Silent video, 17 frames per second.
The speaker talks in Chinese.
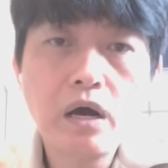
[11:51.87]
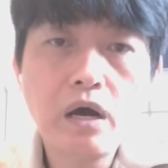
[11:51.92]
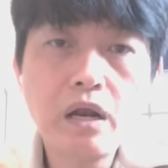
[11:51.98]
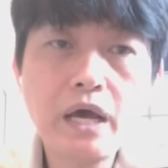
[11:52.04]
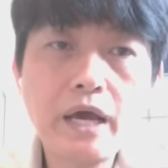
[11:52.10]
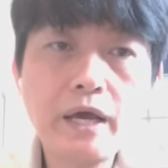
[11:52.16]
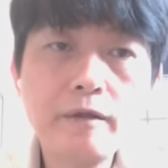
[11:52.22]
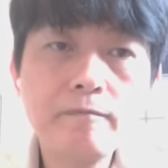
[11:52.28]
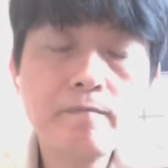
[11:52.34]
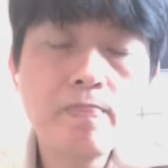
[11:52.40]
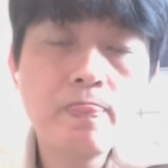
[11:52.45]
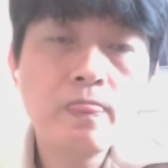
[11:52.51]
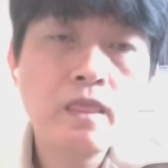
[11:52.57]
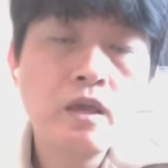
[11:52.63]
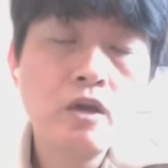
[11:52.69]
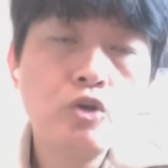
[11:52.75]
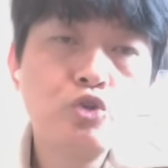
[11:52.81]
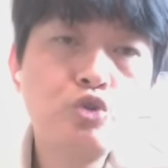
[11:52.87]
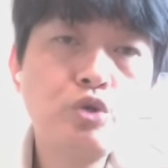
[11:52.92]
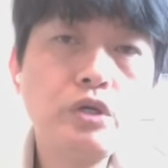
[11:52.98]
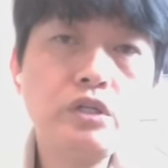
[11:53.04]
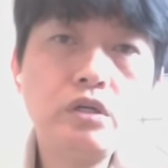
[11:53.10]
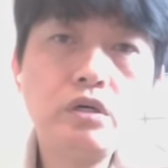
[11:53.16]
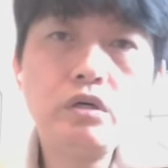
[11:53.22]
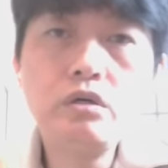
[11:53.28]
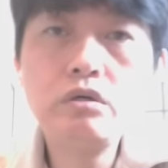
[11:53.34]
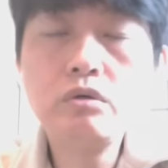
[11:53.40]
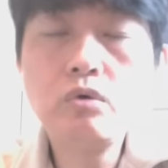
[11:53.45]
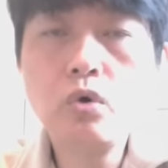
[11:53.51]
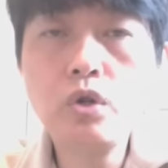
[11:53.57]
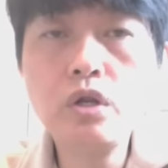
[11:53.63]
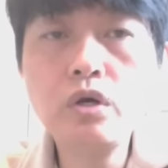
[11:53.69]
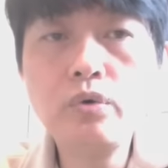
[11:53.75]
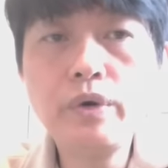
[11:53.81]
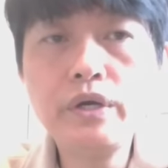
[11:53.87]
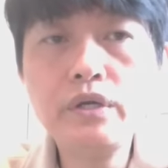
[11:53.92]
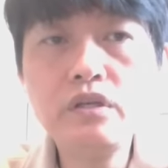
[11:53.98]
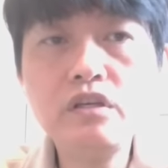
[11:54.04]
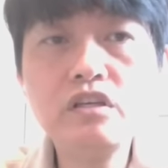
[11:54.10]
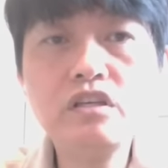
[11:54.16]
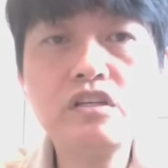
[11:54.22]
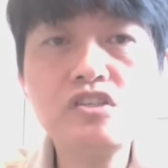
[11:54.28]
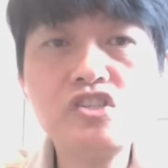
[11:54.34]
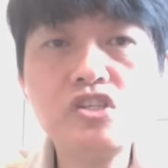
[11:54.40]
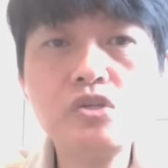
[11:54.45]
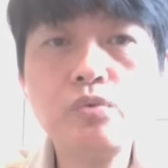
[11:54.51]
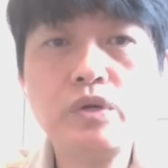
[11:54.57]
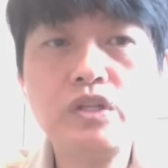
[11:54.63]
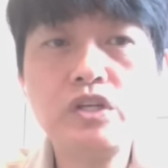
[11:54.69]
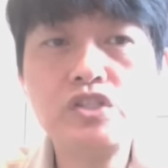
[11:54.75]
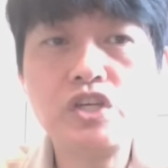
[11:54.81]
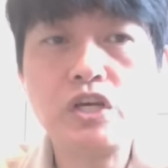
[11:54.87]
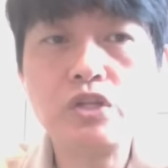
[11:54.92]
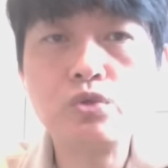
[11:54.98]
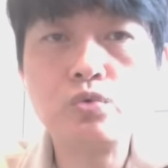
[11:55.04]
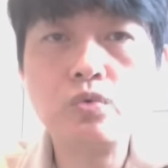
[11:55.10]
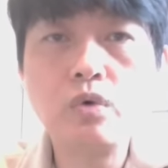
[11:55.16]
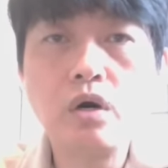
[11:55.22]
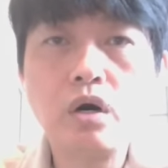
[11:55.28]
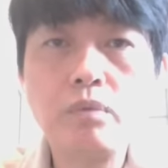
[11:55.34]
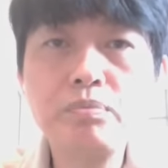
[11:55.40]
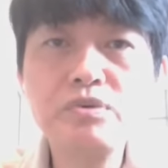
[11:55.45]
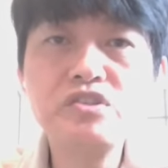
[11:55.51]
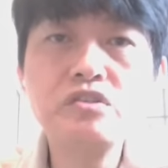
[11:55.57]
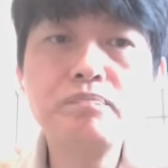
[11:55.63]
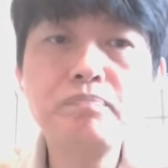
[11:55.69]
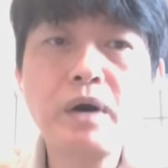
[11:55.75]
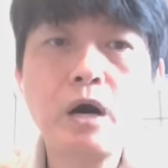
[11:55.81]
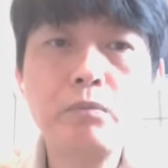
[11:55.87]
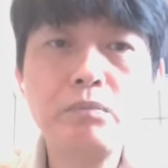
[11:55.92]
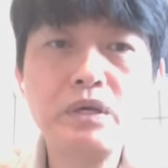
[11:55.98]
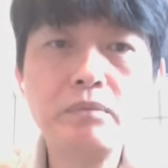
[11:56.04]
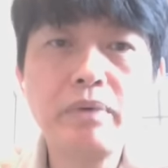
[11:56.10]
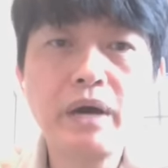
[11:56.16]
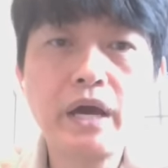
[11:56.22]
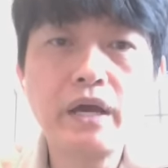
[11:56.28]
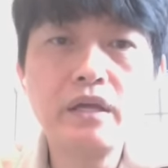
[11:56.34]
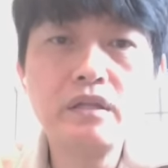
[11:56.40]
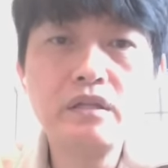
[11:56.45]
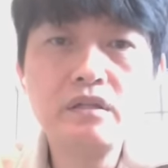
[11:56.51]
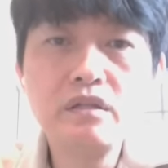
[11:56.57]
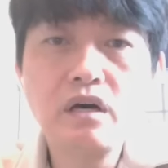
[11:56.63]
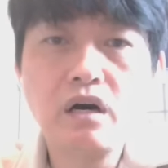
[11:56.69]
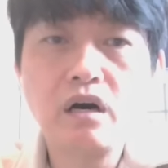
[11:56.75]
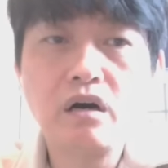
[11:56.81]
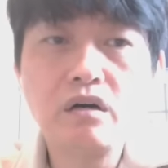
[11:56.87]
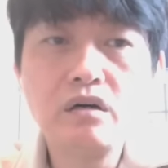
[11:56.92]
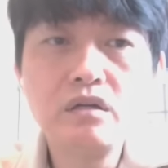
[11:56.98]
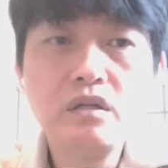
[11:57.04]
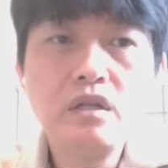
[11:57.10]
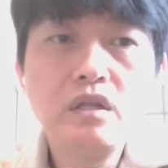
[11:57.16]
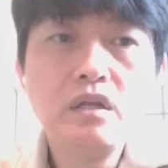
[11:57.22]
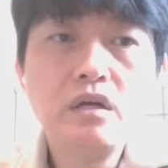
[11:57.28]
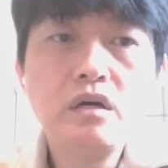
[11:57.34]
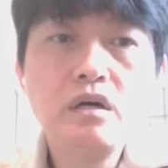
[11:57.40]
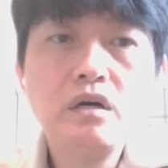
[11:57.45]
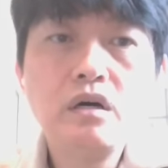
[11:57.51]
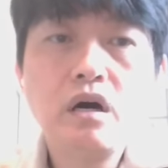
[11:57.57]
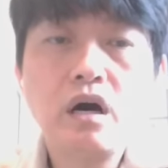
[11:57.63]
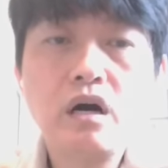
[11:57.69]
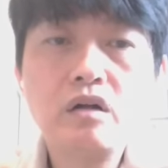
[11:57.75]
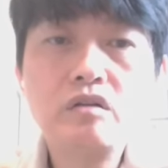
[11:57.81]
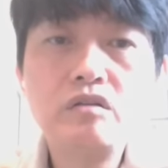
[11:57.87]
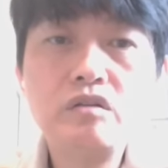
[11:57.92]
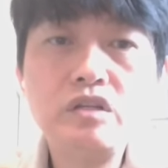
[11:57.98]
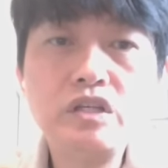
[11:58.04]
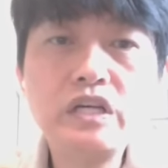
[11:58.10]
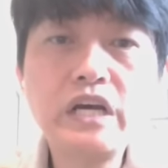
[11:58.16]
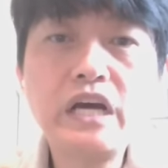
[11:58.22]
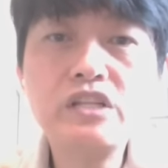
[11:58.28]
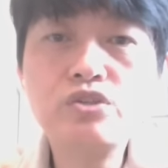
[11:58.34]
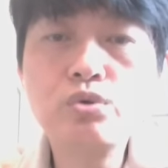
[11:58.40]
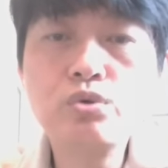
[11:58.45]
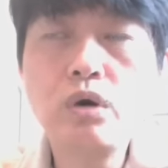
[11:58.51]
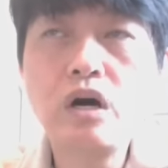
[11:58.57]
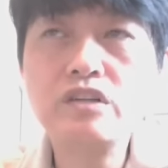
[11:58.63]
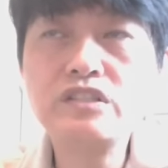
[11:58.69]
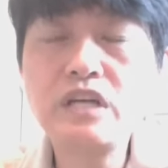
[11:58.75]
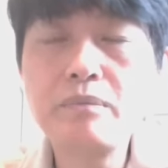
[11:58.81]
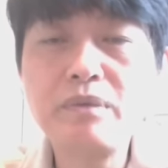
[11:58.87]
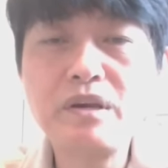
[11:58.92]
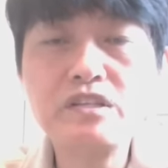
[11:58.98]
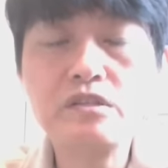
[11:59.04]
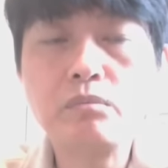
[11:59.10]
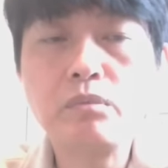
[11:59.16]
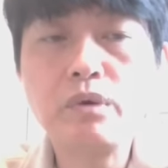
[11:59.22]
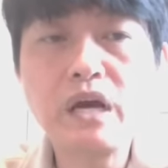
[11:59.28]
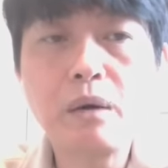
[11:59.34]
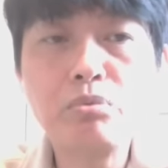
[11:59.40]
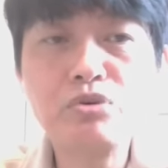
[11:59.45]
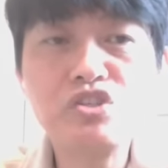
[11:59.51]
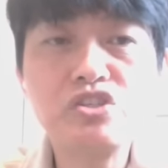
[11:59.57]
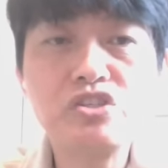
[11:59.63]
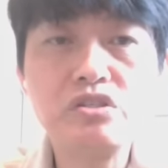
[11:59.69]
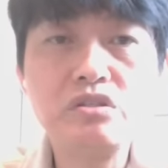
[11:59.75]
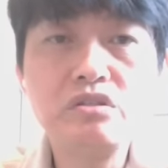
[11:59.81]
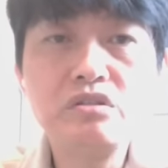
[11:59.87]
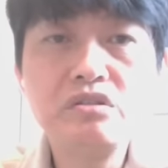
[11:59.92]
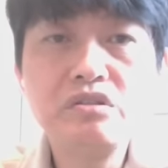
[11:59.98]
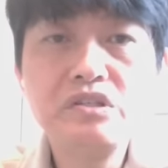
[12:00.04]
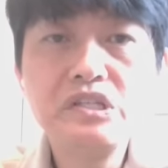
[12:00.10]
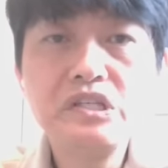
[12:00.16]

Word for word: 哦，好来，所以呢，我认为一个新闻的解读哦，不是报名牌哦。哦，你看做好像没什么了不起，